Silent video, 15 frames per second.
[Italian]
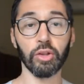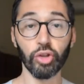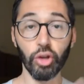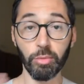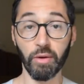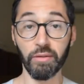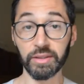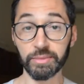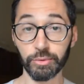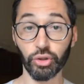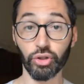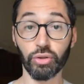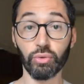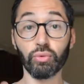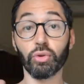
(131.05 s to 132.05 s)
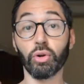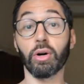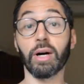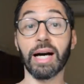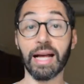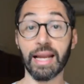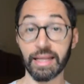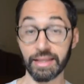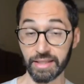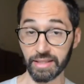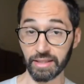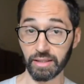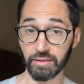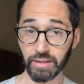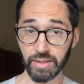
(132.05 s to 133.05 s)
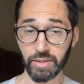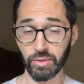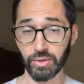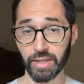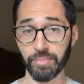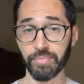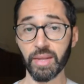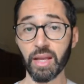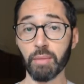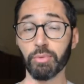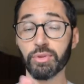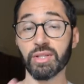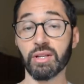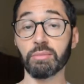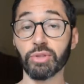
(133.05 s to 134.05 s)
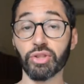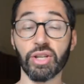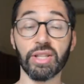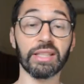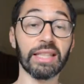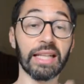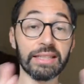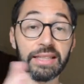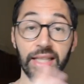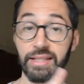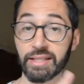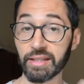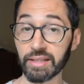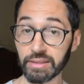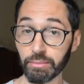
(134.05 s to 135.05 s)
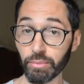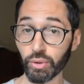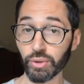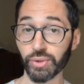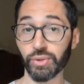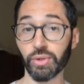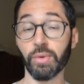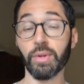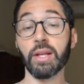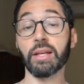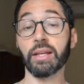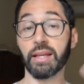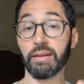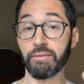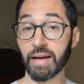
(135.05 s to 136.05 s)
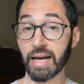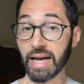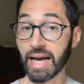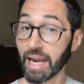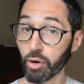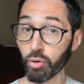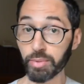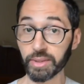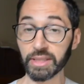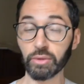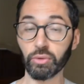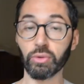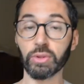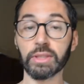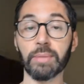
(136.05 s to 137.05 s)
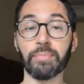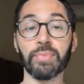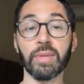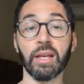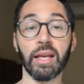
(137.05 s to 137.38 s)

Dopo aver proceduto alla disattivazione possiamo procedere alla richiesta di rimborso che va all'operatore